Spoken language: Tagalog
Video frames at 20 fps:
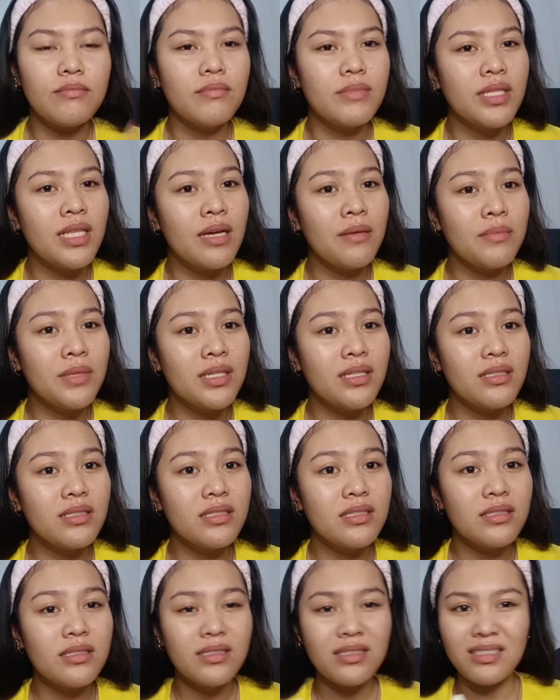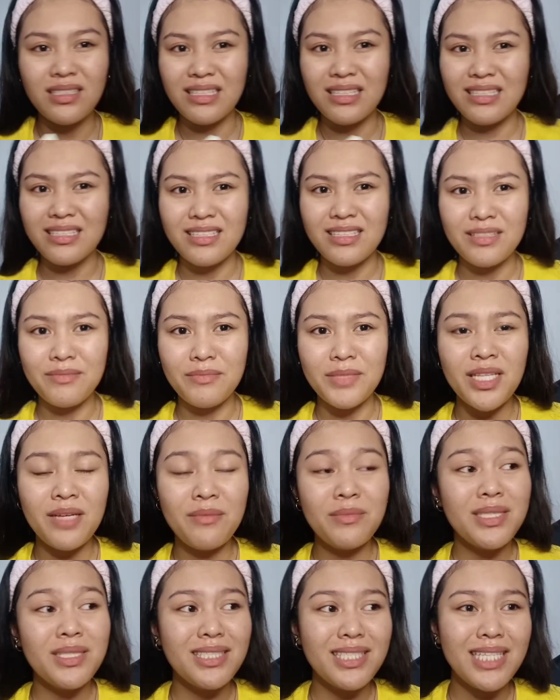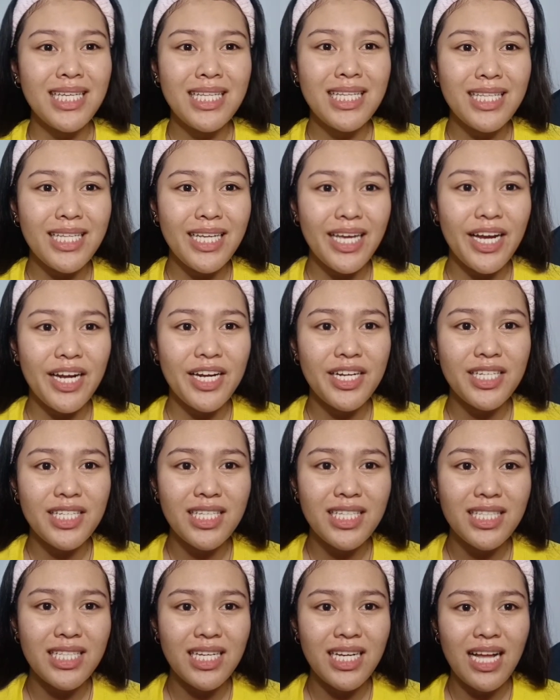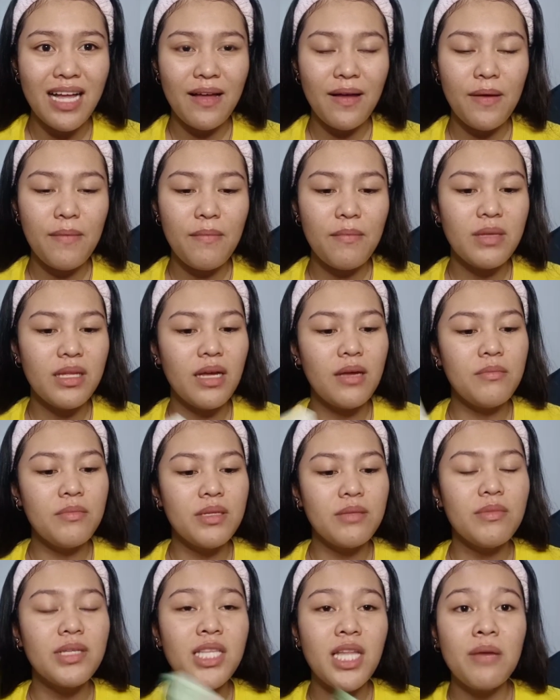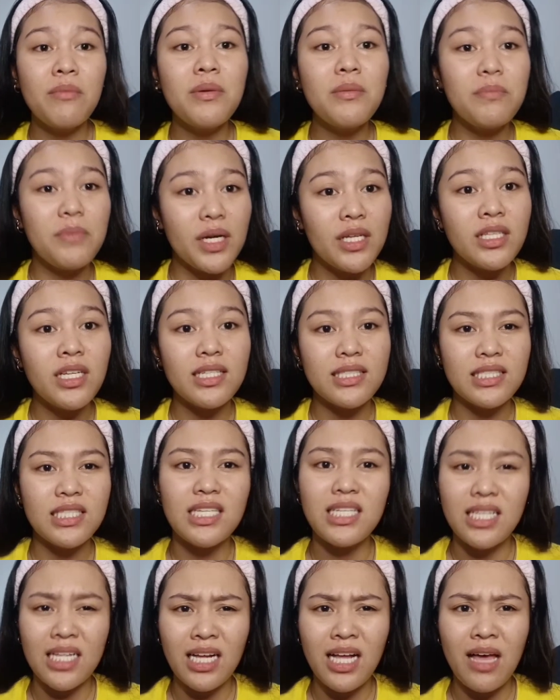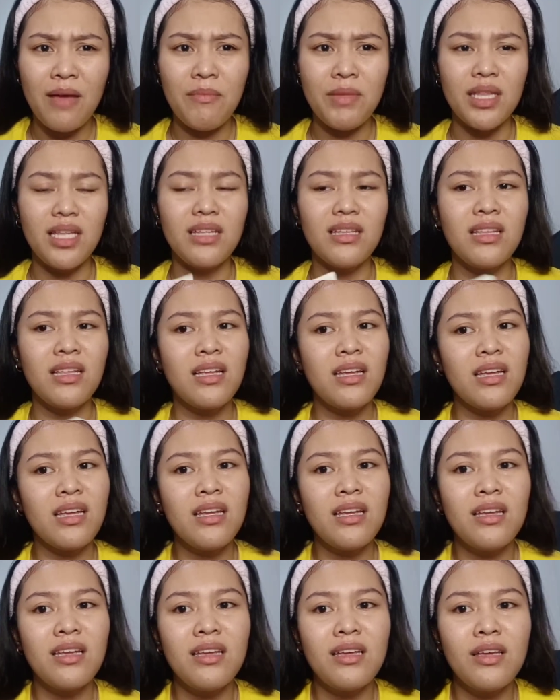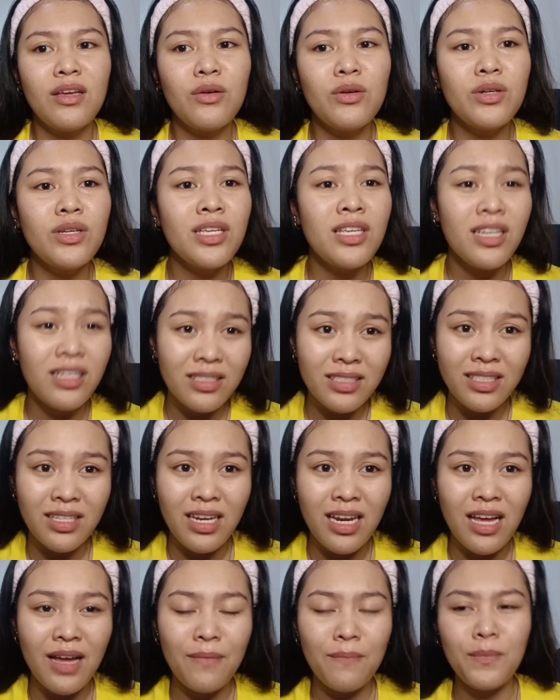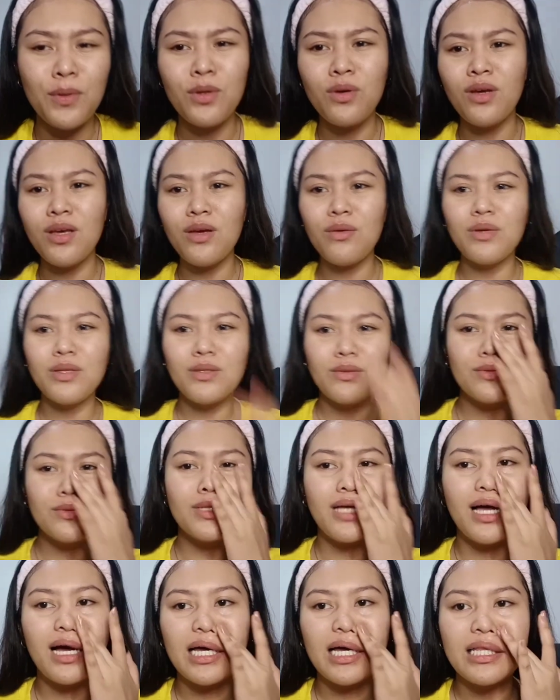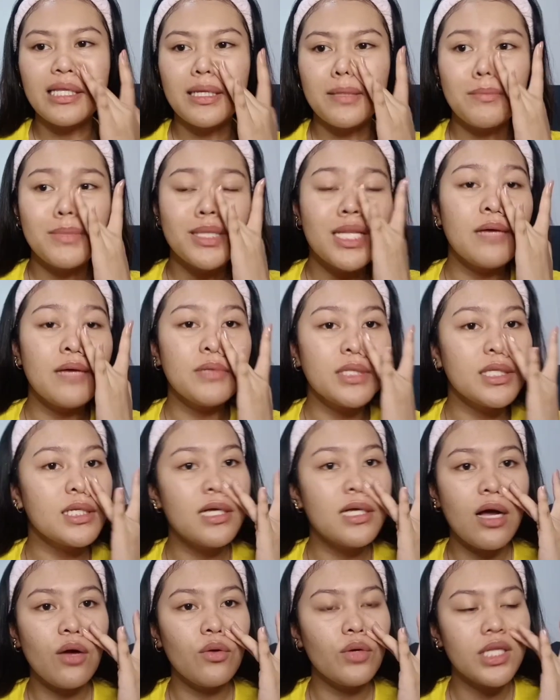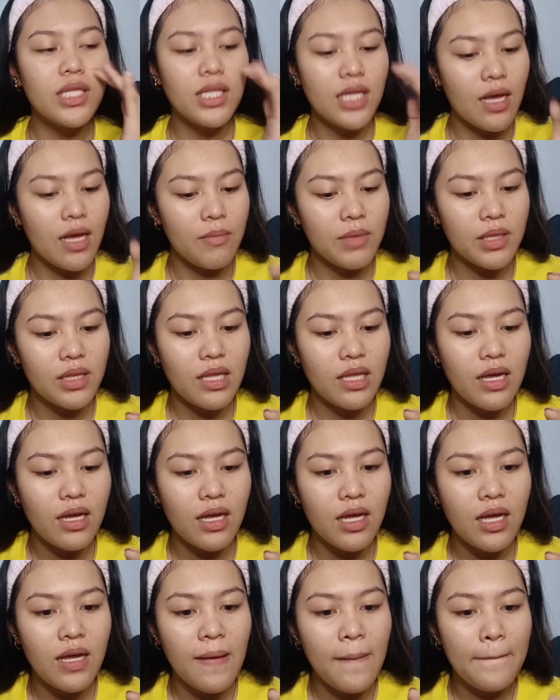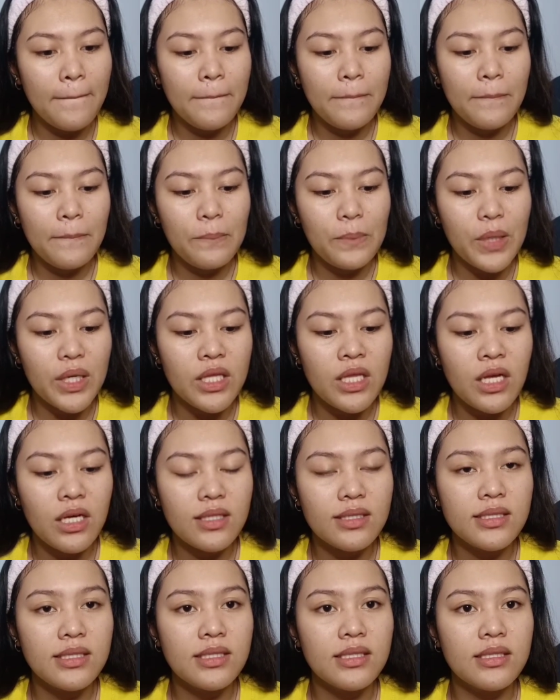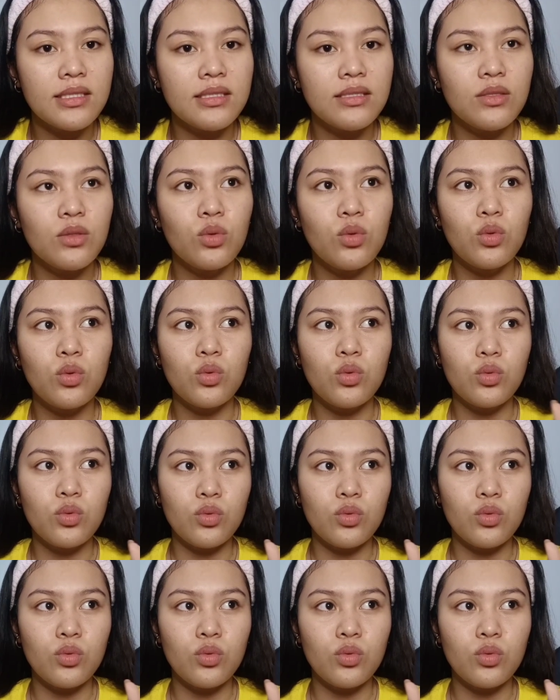madaming madaming skincare na ginagamit. I mean, madaming products na ginagamit. Nanghiyan mm-hmm. sila, pero ewan ko sa akin eh. Madami talaga akong ginagamit na products nung